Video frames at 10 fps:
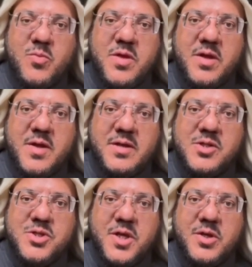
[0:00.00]
مذكرات
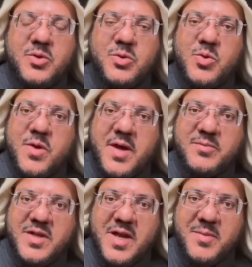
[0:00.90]
الشيخ الدكتور
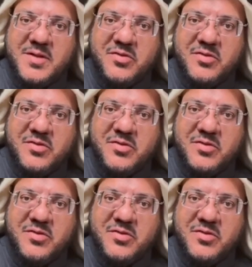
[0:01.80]
عبد الحميد